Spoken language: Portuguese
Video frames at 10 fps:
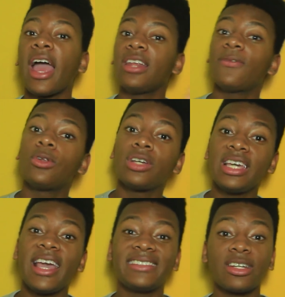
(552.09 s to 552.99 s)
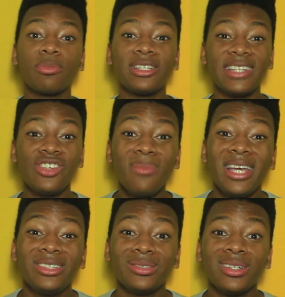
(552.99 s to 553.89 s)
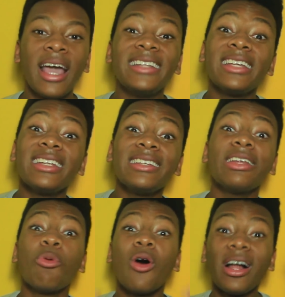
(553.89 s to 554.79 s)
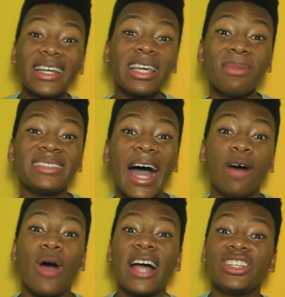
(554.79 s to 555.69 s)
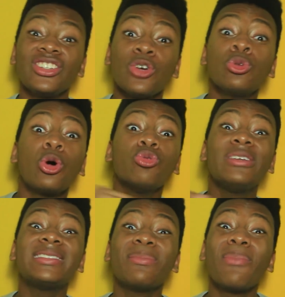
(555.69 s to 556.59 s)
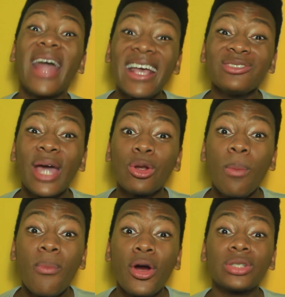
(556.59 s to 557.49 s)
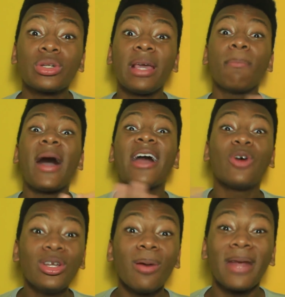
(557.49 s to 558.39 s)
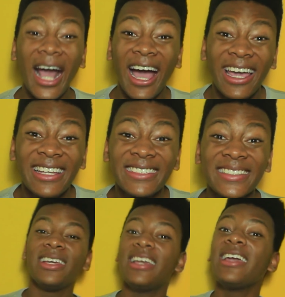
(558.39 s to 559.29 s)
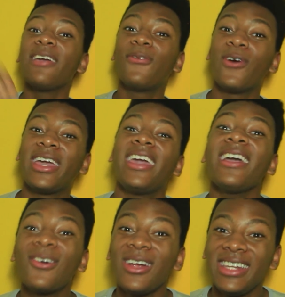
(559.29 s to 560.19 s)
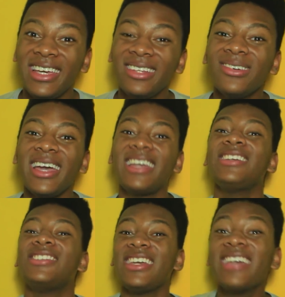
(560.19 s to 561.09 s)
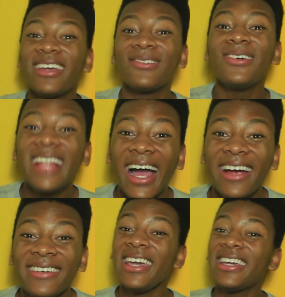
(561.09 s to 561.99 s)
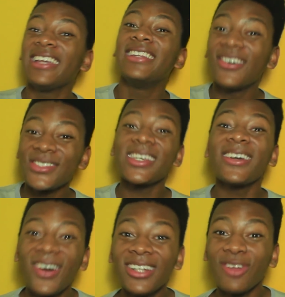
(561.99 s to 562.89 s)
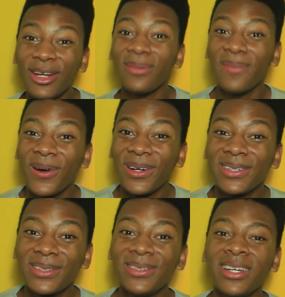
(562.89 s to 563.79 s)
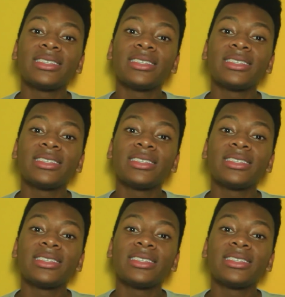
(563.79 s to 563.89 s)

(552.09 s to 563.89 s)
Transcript: Aí ele falou que esse era o procedimento. Não, não, não, não. Olha que bizarro. A gente andou no expresso aeroporto que parou no Braz e foi recolhido em Engenheiro Goulart e que não chegou no aeroporto.